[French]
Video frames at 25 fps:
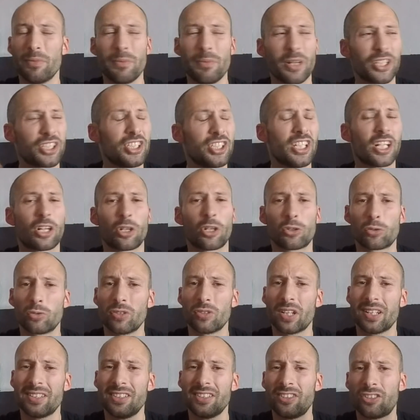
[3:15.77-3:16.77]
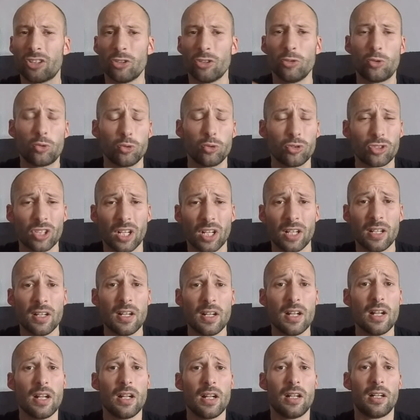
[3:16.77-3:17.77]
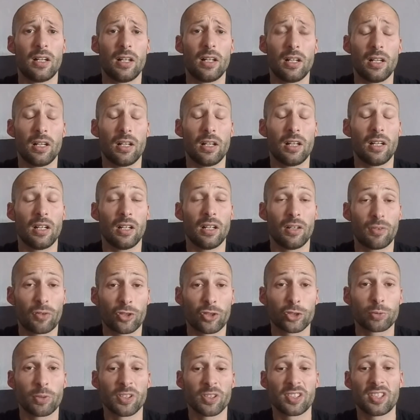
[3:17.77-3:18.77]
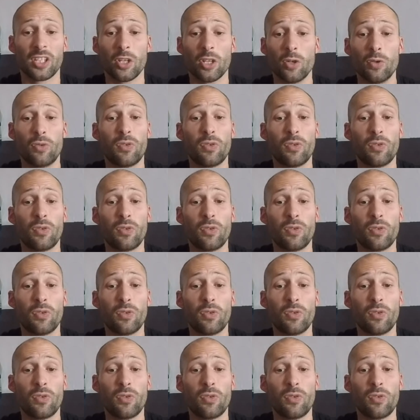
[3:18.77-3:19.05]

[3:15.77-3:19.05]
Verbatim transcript: Imaginez quand on additionne tout ça, franchement c'est ouf.